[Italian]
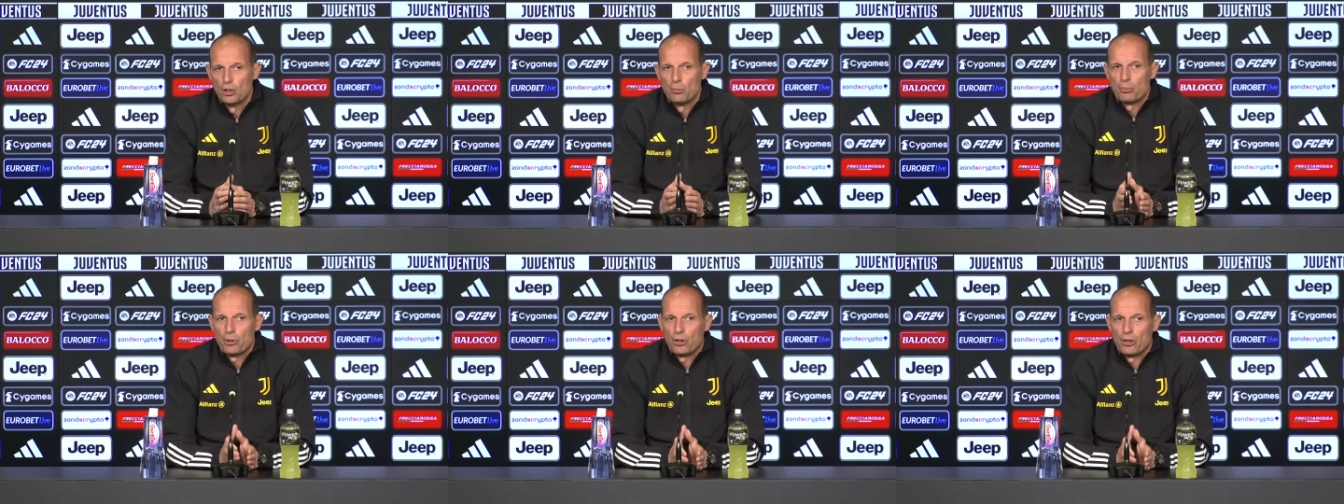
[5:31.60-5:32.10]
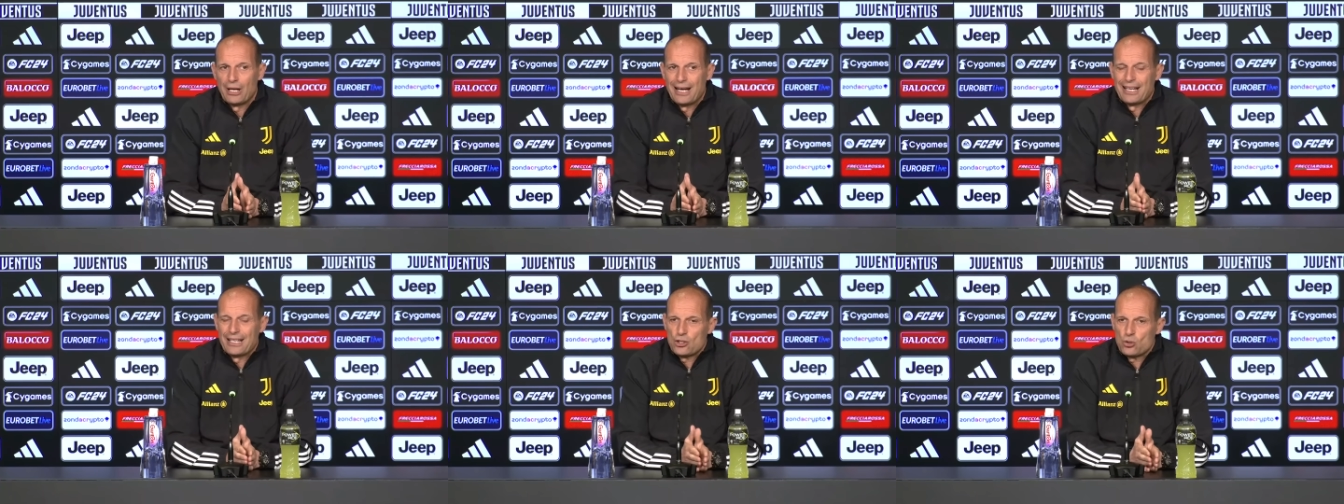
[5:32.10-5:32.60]
però
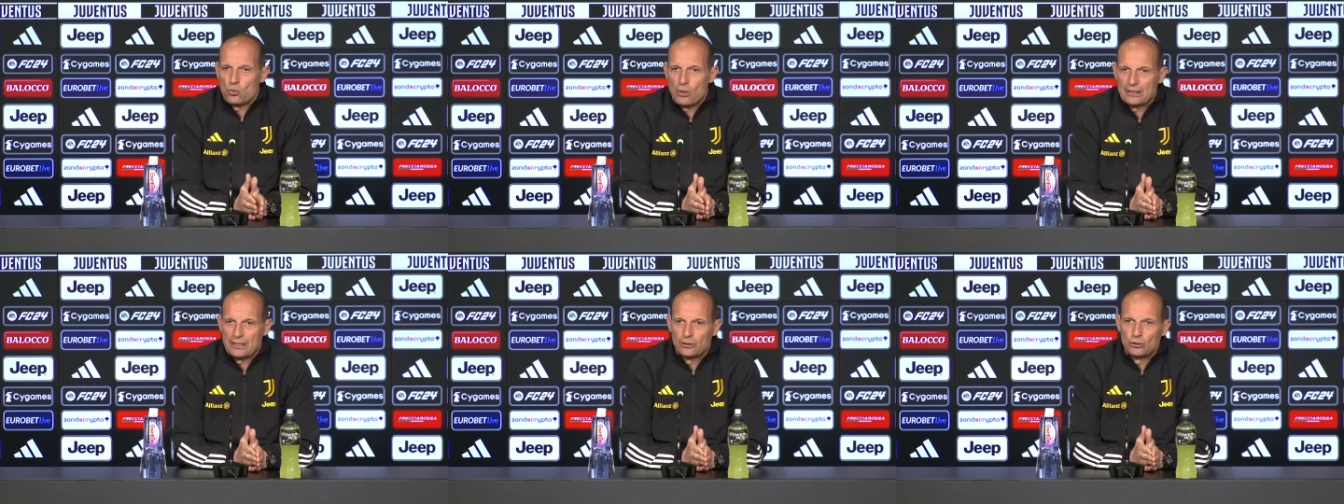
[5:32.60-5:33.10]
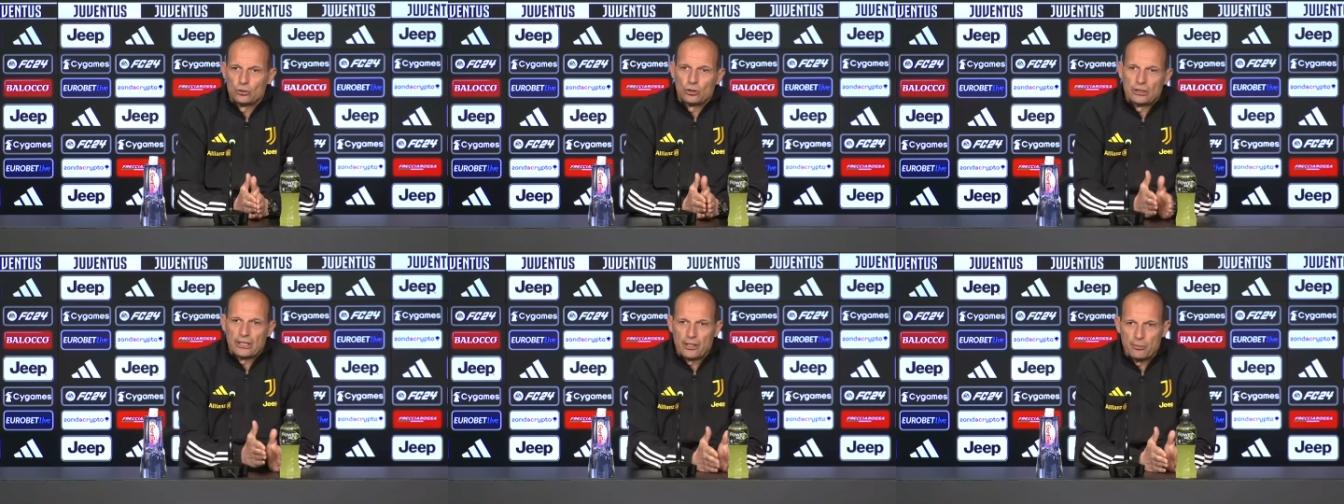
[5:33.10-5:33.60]
alla squadra non
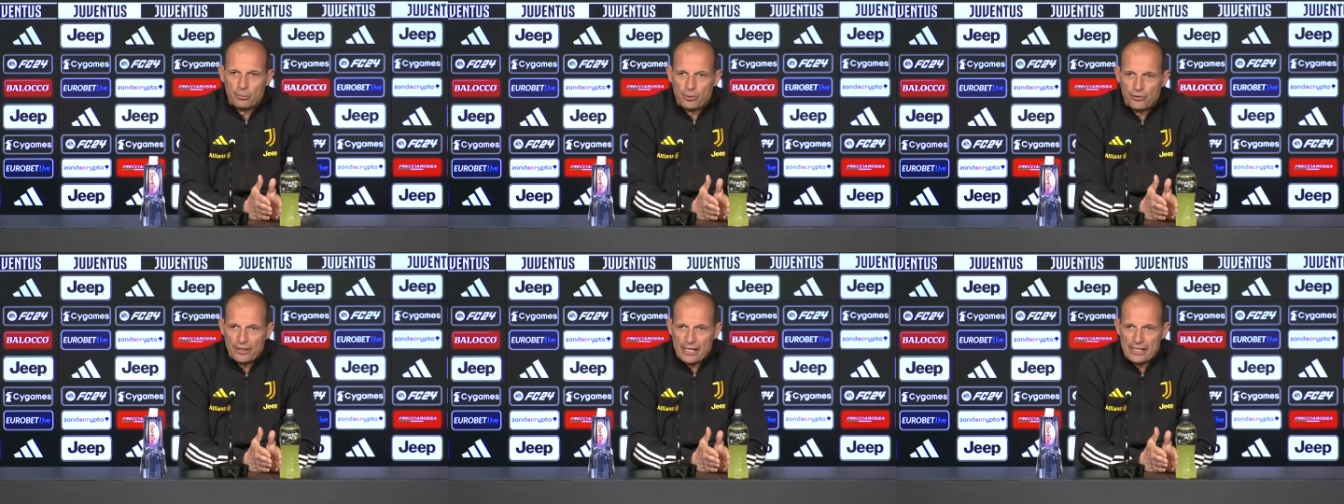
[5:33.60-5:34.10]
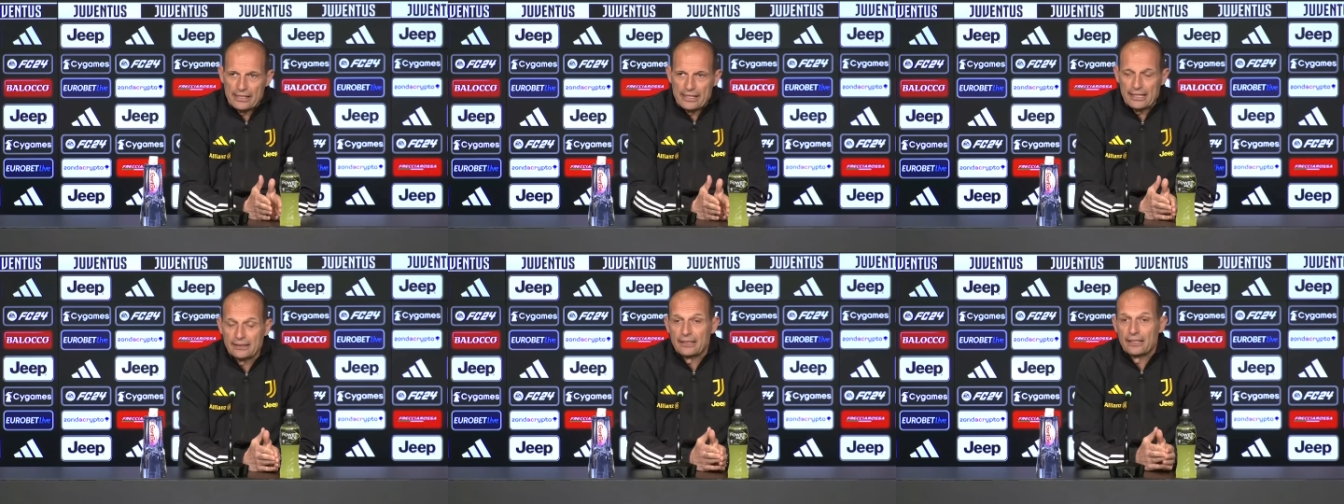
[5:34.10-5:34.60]
ho da rimproverare
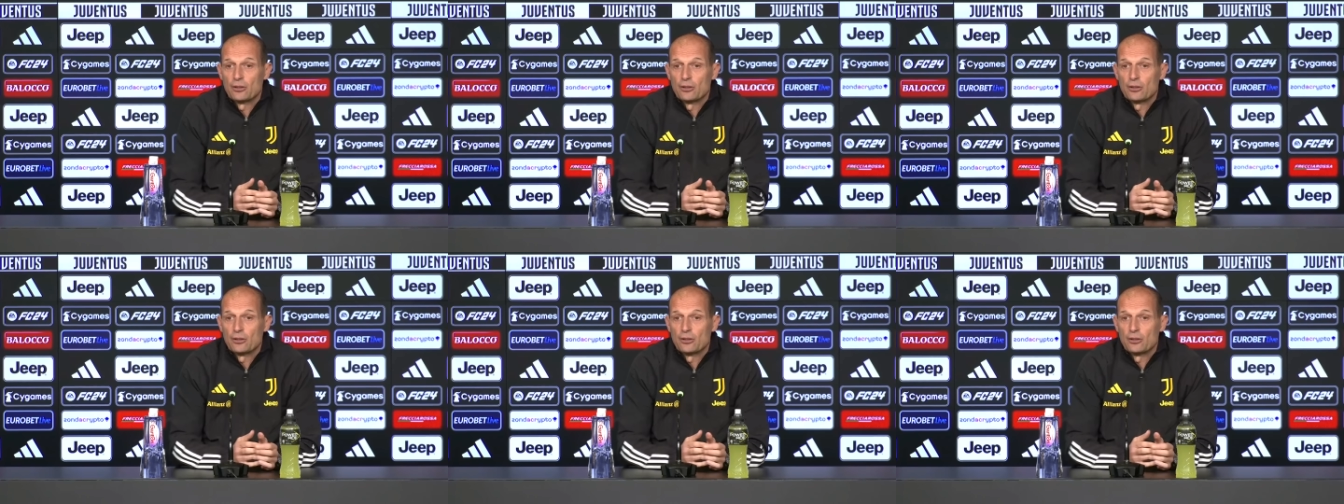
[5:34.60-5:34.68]
niente,